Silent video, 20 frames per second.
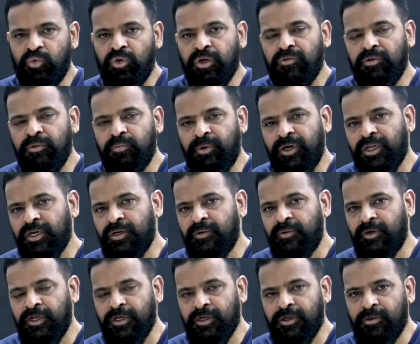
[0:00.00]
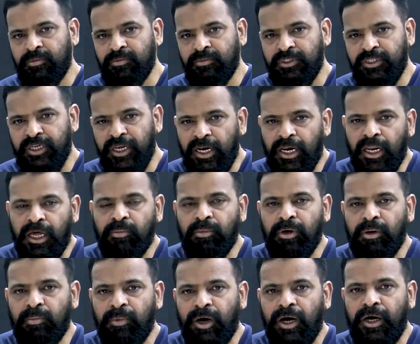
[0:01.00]
உணவு பழக்க வழக்கம்
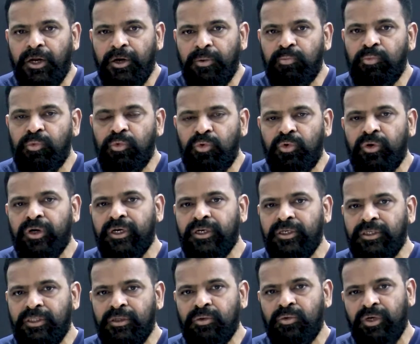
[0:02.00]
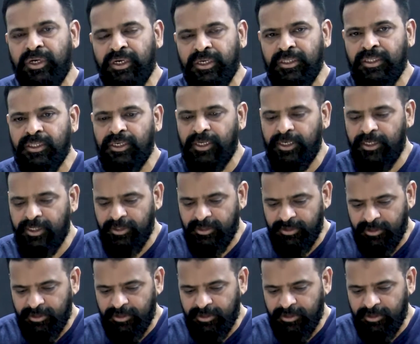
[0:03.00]
எல்லாமே மாறி போன இந்த உலகத்தில்